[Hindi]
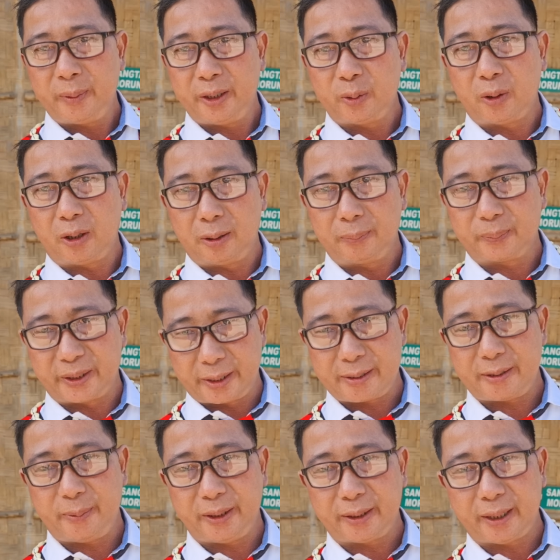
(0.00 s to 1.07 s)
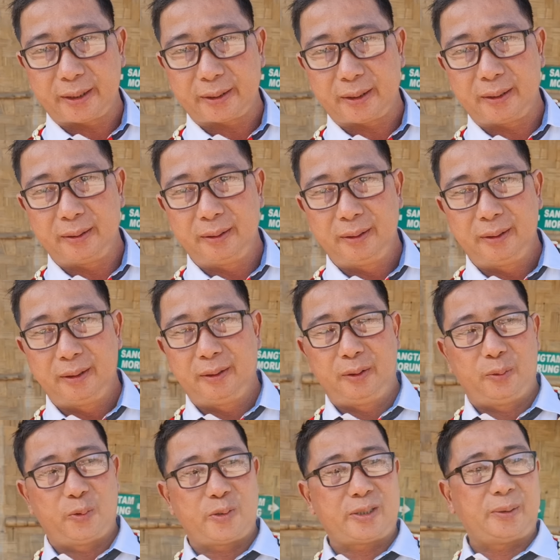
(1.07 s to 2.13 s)
में तो पार्टिसिपेट किया था अच्छा
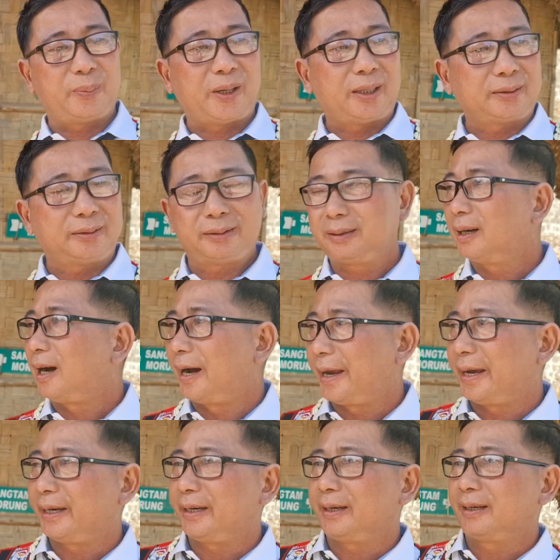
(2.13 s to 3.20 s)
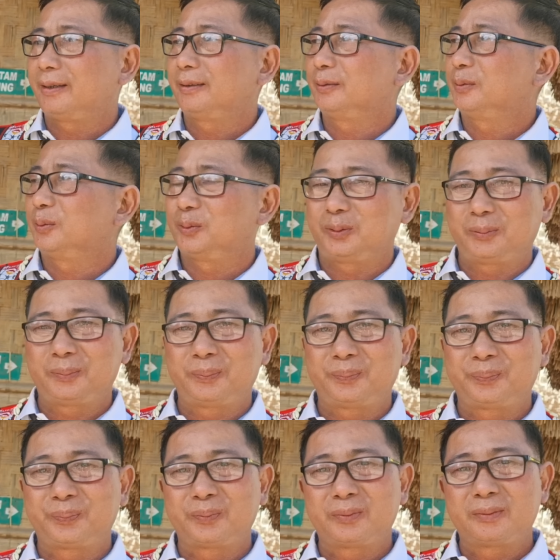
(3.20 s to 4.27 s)
उसके बाद आया नहीं तो लेकिन
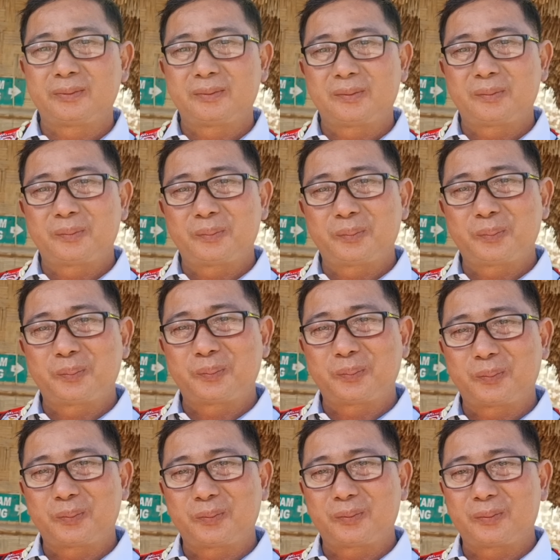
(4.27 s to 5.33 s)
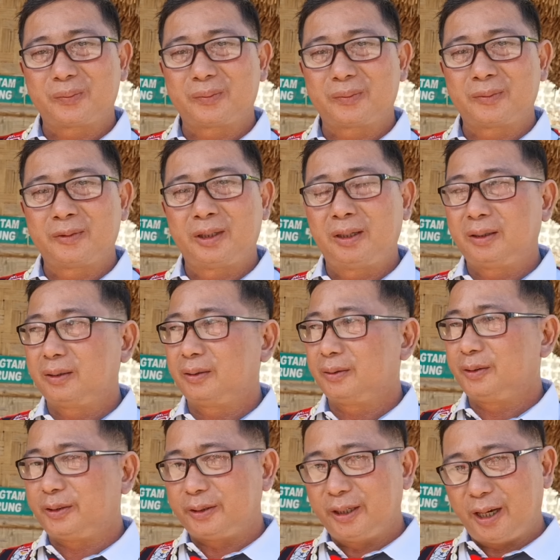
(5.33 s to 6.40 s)
लोग तो हेड हंटर को देखने आते हैं ना नागालैंड
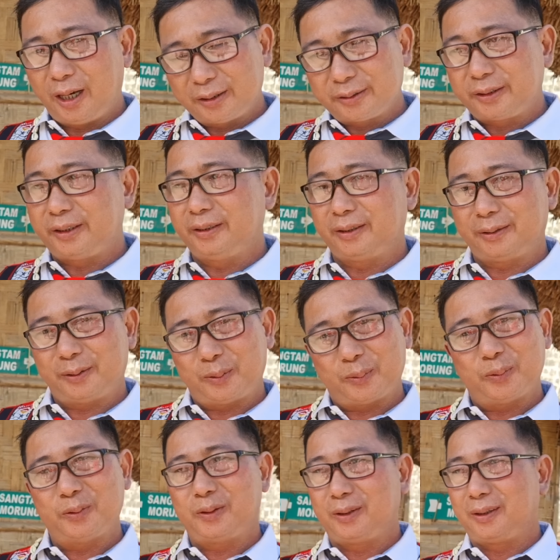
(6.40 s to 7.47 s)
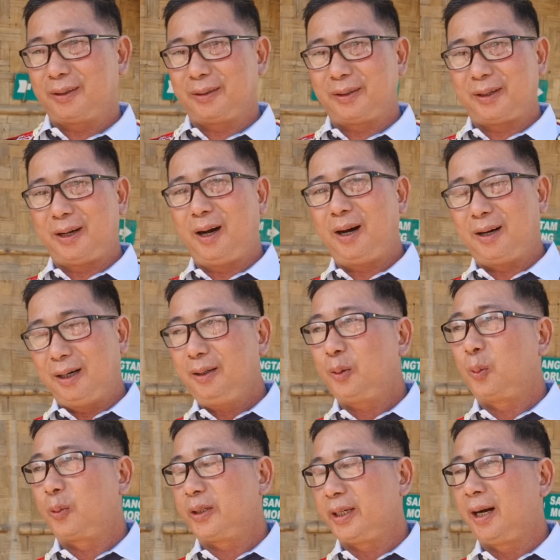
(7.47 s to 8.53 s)
मेनली हेड हंटर के लिए फेमस है कोनियाक
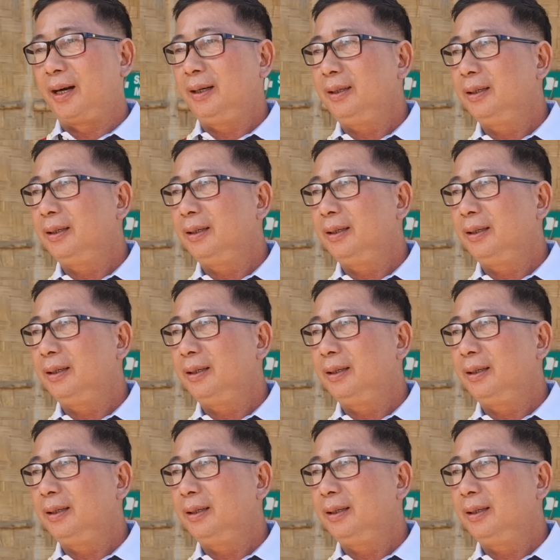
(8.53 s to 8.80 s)
हाँ, या